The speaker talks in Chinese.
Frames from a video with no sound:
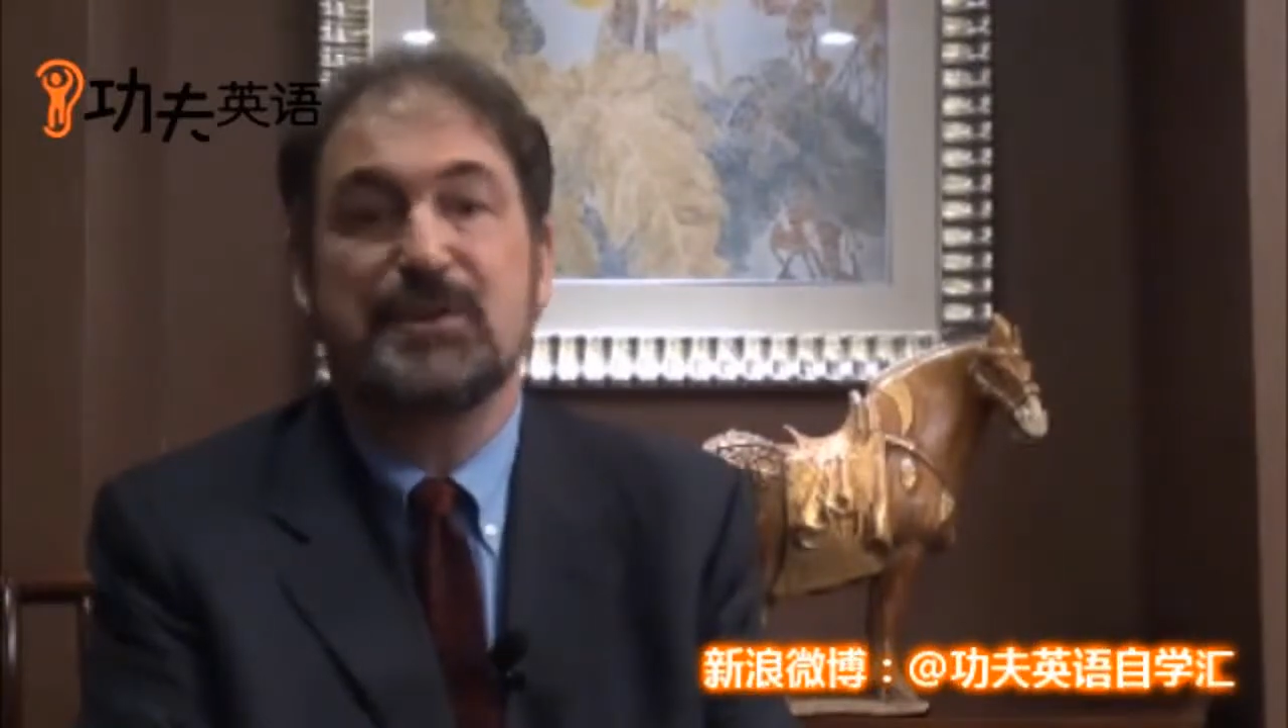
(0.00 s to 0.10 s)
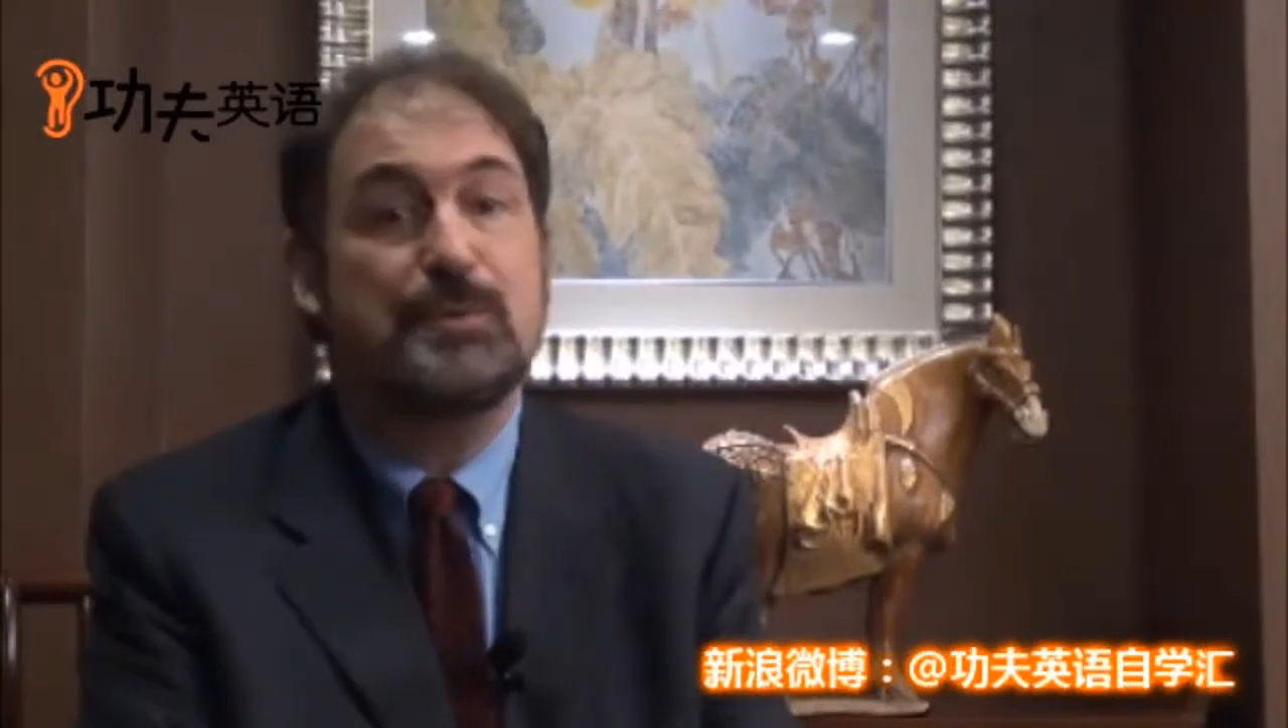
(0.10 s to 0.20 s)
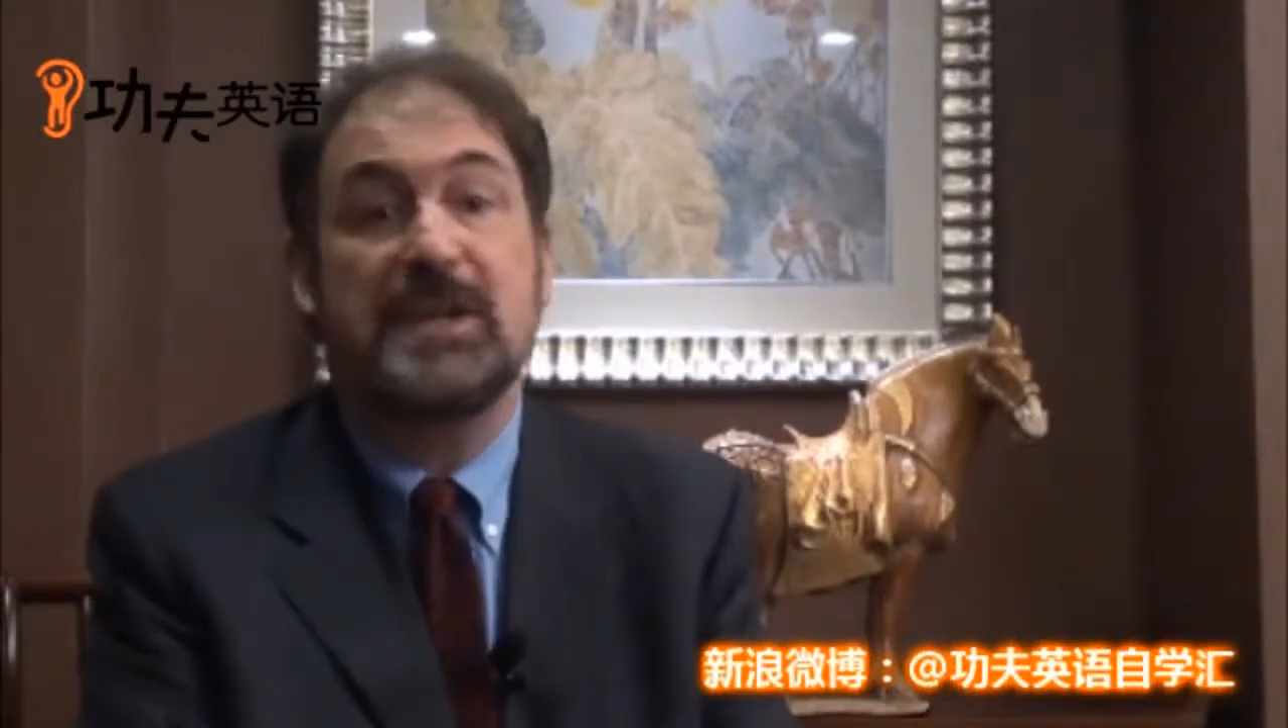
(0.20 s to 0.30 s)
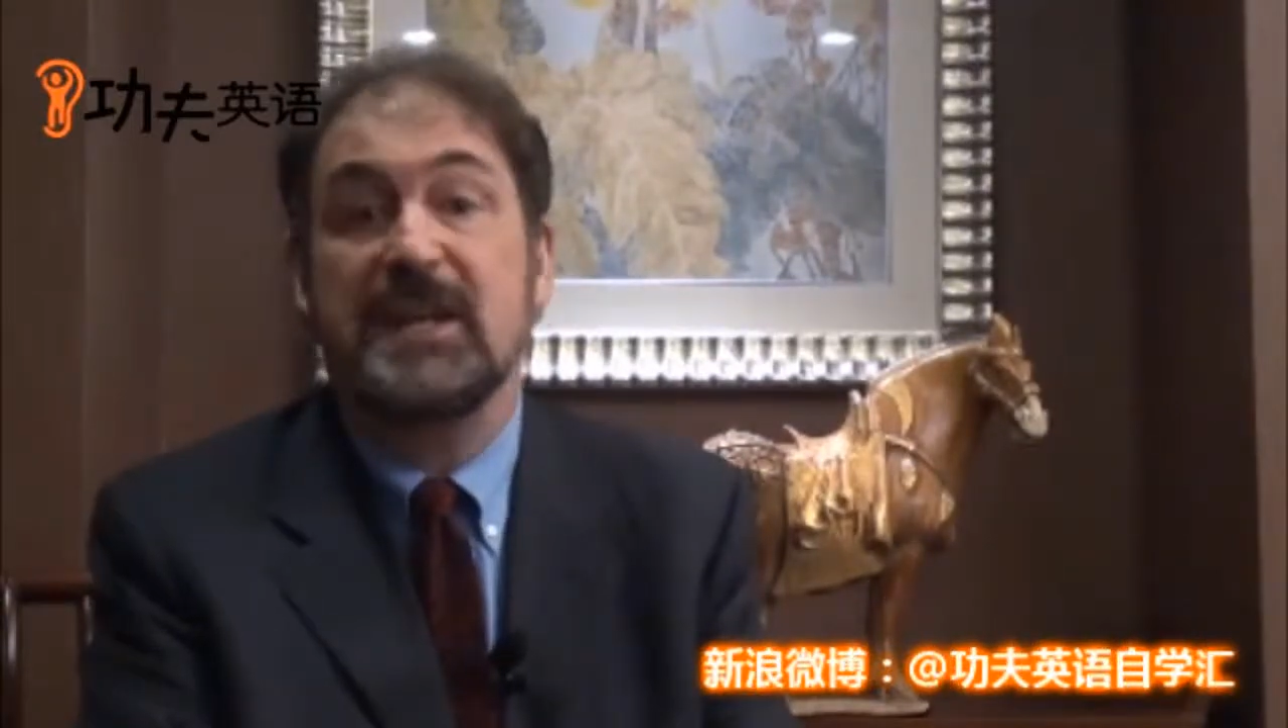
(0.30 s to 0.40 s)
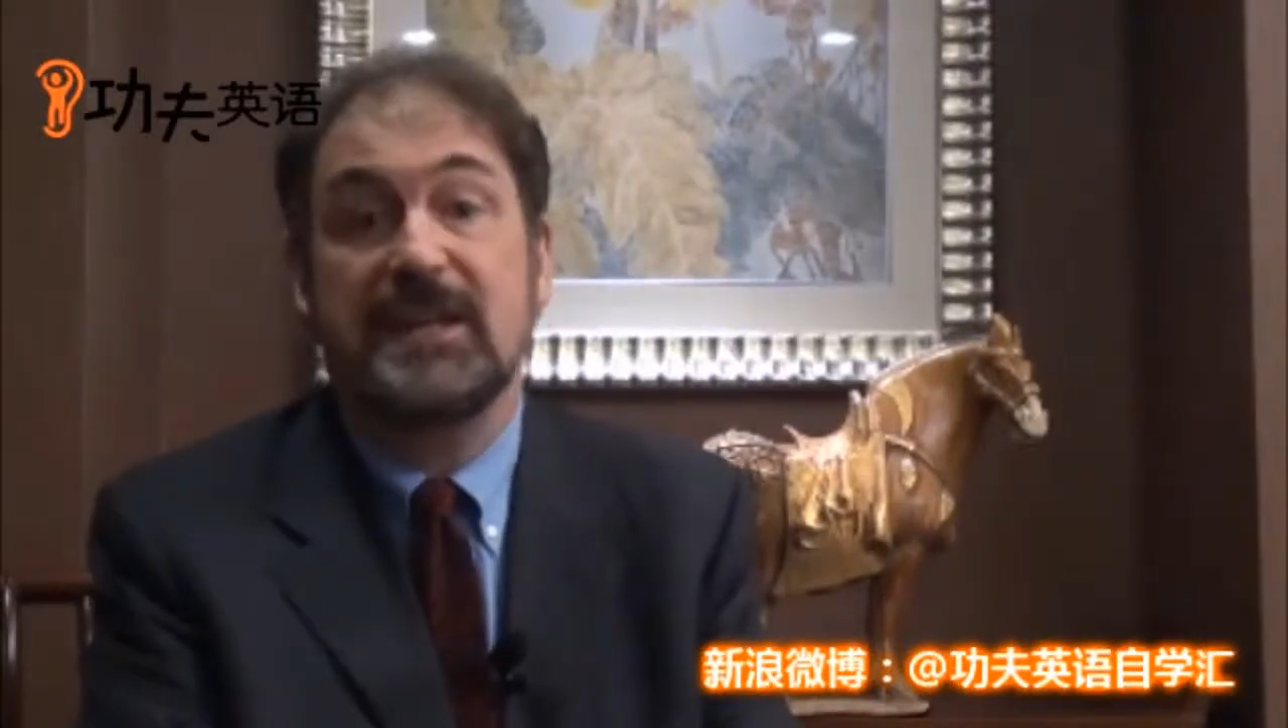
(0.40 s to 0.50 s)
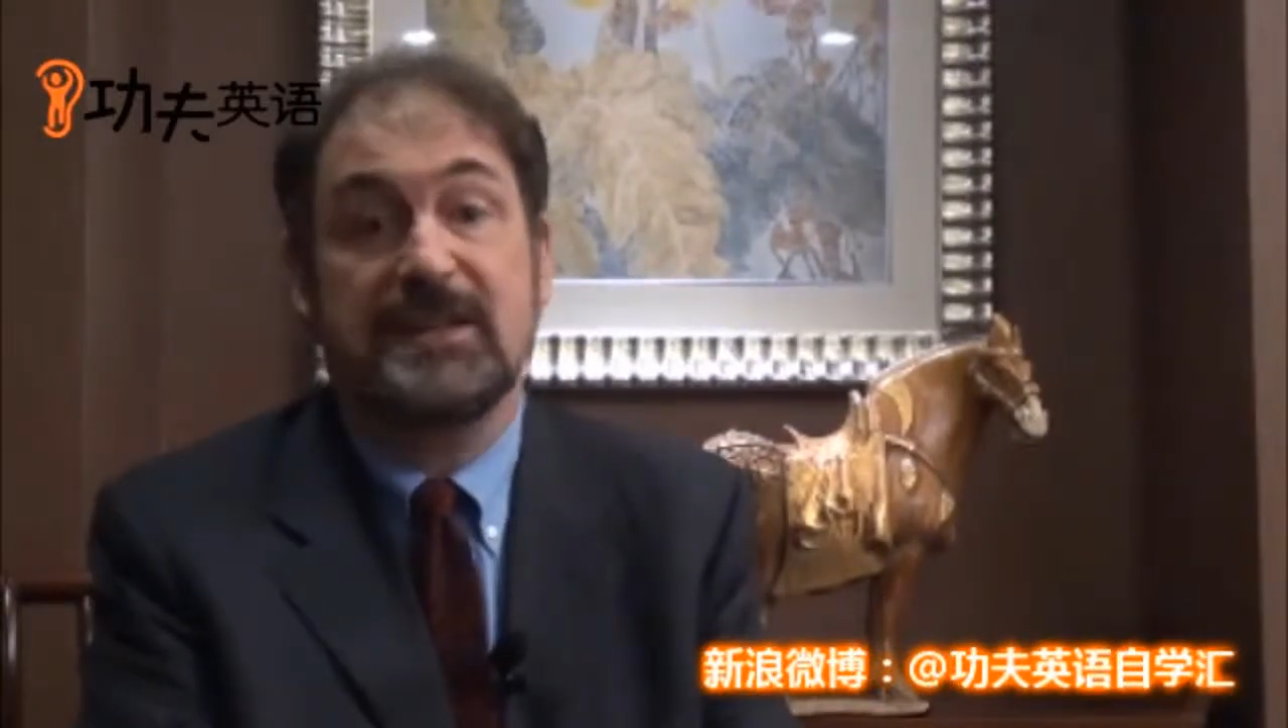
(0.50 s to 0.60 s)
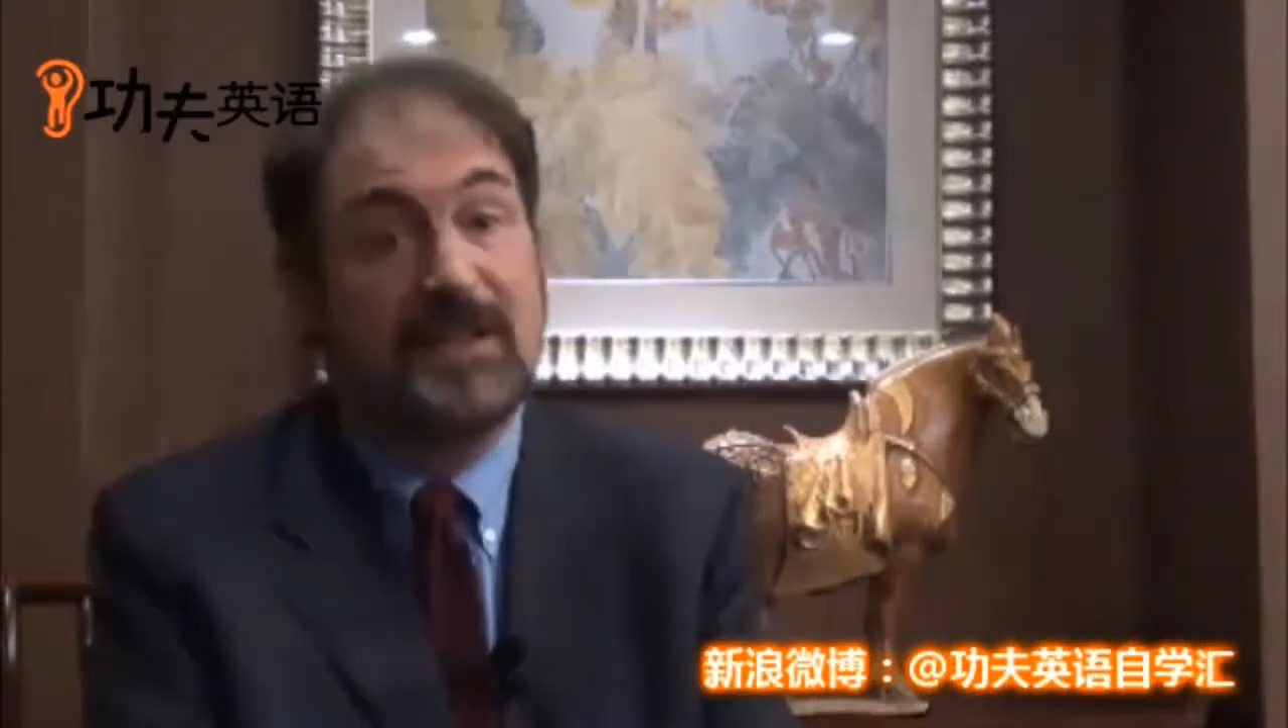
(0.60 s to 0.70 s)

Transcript: 祝你